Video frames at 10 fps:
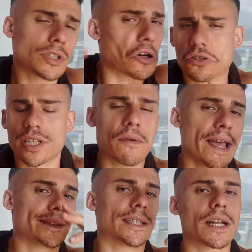Di
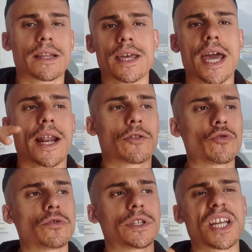conseguenza ritiene
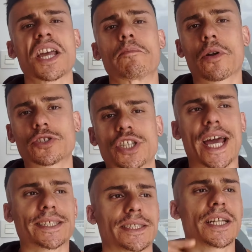tutti i
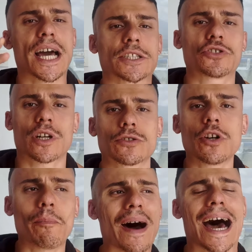processi in atto al
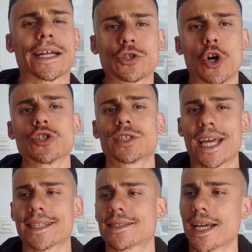dopato
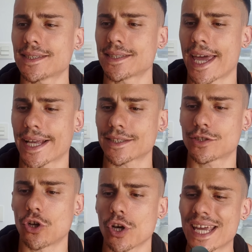senza
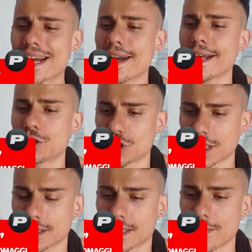senso,
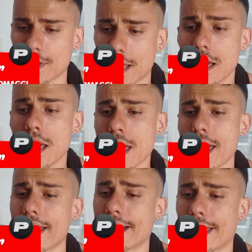illegittimi
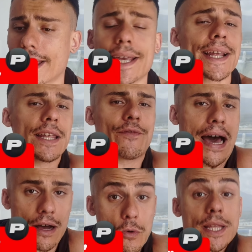e chi li
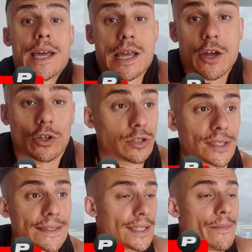fa, quindi io
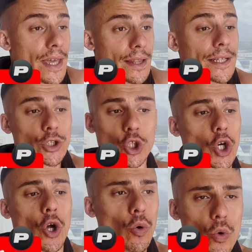sostanzialmente,
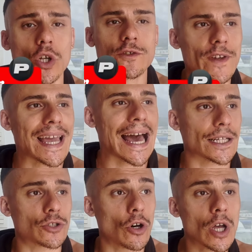sono uno
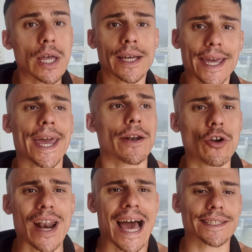sfigato che
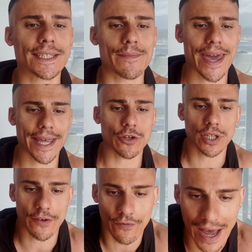non ha di meglio
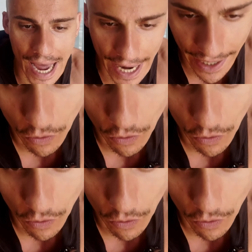da fare,